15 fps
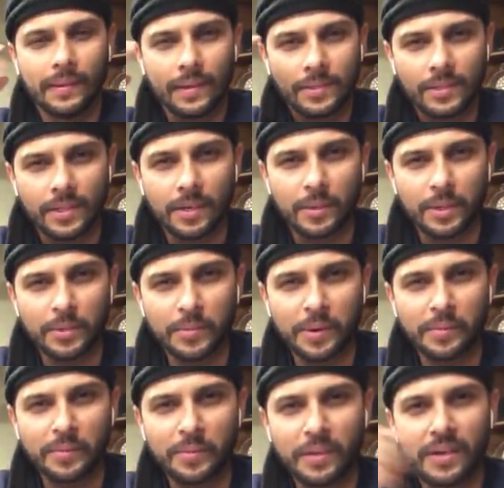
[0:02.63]
Assalamu alaikum,
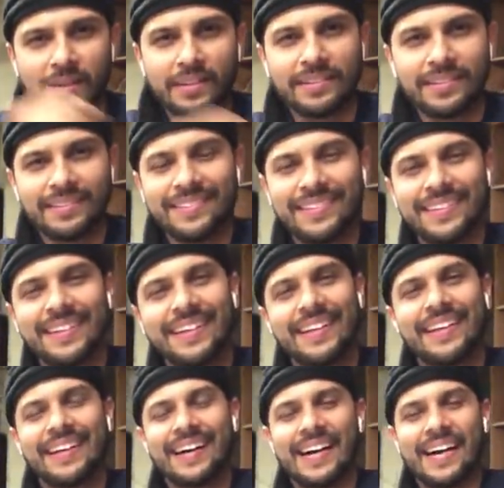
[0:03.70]
everyone.
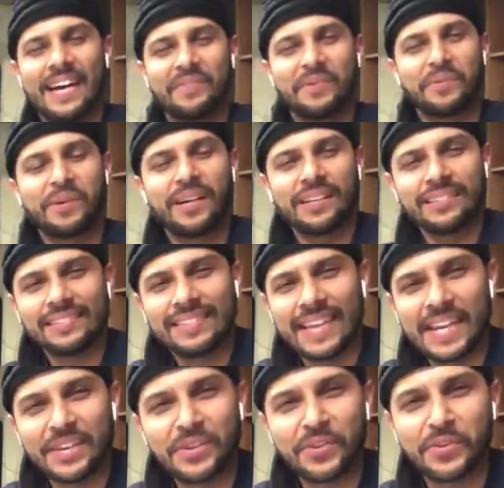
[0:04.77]
Hi, everyone.
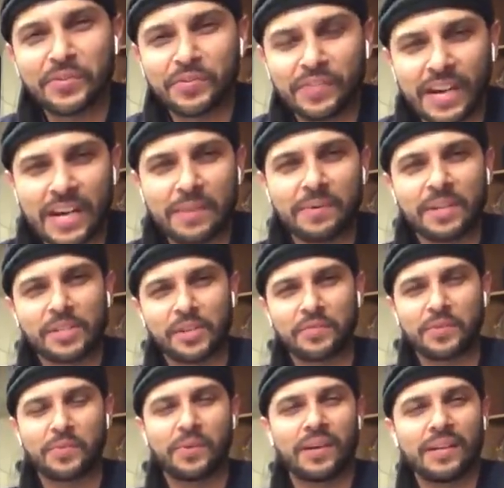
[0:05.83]
Thank you very much,
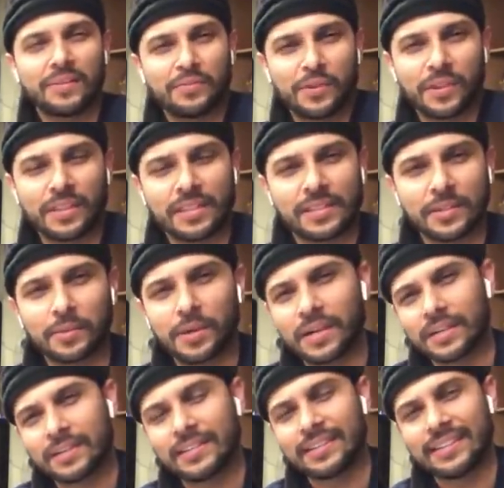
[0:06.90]
everyone, for this
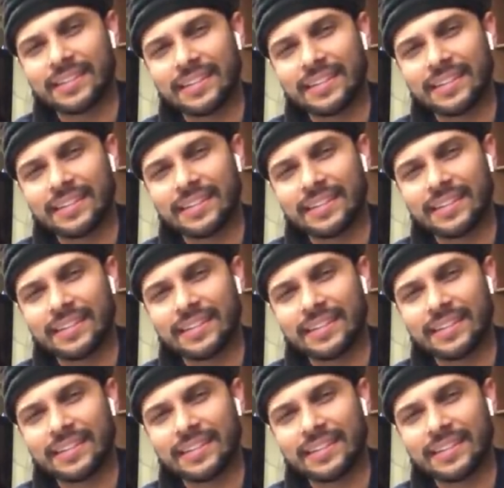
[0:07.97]
award.